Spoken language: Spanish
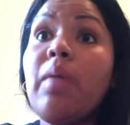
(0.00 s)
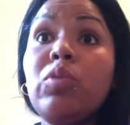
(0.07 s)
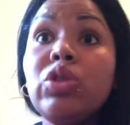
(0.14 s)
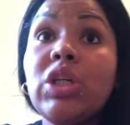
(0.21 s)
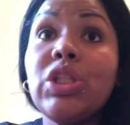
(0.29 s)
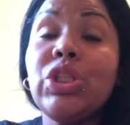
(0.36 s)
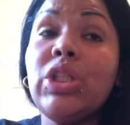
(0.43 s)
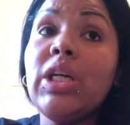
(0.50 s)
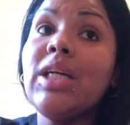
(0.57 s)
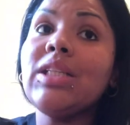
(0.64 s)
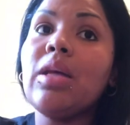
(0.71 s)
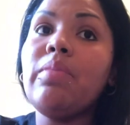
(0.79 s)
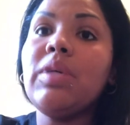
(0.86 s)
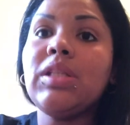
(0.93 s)
Hay muchas
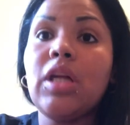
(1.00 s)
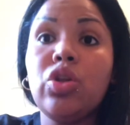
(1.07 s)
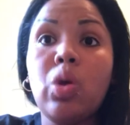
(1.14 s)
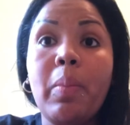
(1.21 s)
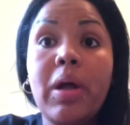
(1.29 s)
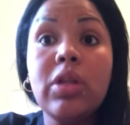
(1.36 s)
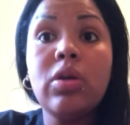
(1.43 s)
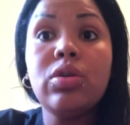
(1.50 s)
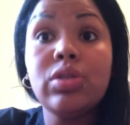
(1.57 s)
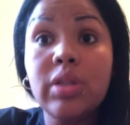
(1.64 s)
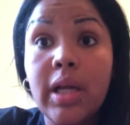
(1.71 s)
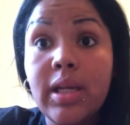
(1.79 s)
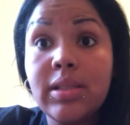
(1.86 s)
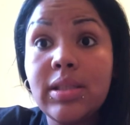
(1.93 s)
chicas que me están tomando
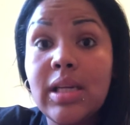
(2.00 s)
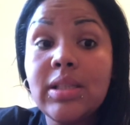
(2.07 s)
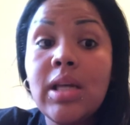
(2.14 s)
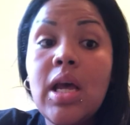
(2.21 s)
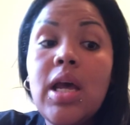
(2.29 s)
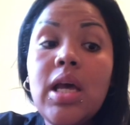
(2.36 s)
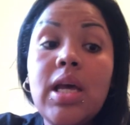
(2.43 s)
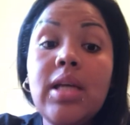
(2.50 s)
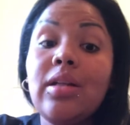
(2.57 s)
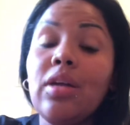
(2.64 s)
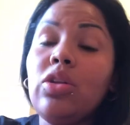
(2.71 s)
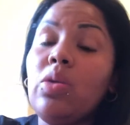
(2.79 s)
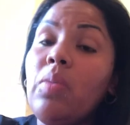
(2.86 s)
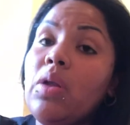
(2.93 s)
los testes y
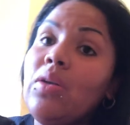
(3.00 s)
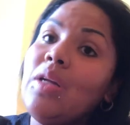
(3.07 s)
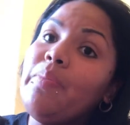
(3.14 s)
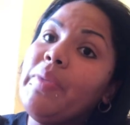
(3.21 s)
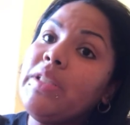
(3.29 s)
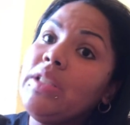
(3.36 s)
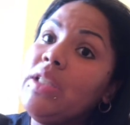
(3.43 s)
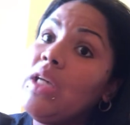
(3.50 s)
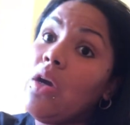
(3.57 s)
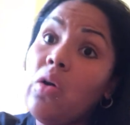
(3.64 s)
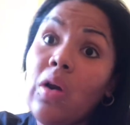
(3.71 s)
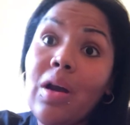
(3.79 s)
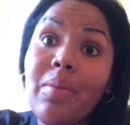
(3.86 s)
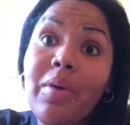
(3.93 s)
están tomando la pastilla,
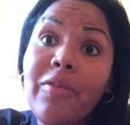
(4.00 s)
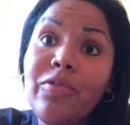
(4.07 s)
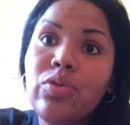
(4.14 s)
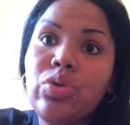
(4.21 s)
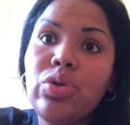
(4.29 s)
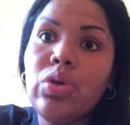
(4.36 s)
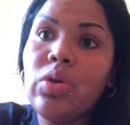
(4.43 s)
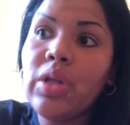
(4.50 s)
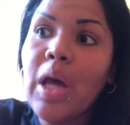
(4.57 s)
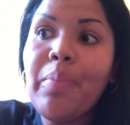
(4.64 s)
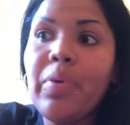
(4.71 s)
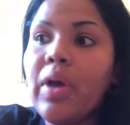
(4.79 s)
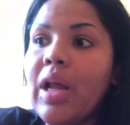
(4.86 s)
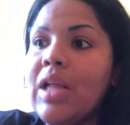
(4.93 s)
no le va a funcionar
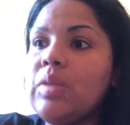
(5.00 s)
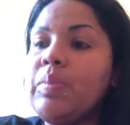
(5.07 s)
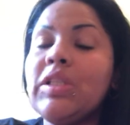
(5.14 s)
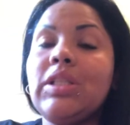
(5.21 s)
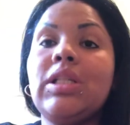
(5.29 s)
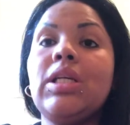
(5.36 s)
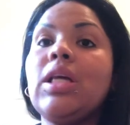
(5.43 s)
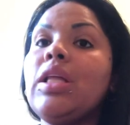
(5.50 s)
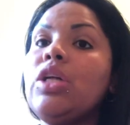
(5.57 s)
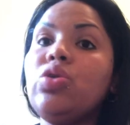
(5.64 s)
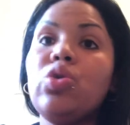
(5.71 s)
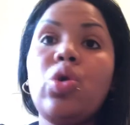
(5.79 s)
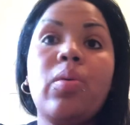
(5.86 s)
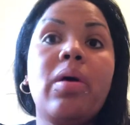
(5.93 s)
porque las pastillas, de
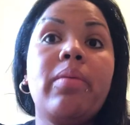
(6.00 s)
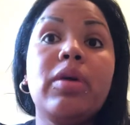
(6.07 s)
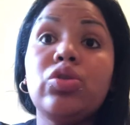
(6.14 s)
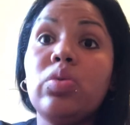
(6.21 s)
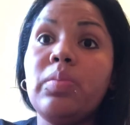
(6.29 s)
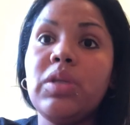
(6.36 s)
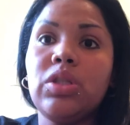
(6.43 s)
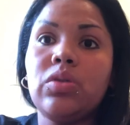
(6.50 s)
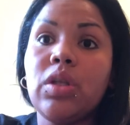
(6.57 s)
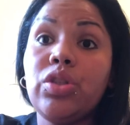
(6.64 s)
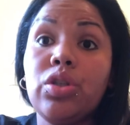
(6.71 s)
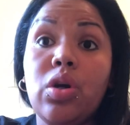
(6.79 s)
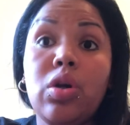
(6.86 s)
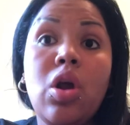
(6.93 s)
hecho, no va a haber su
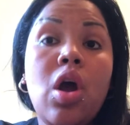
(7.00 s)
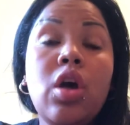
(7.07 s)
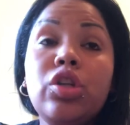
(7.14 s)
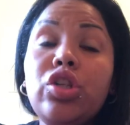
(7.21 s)
menstruación.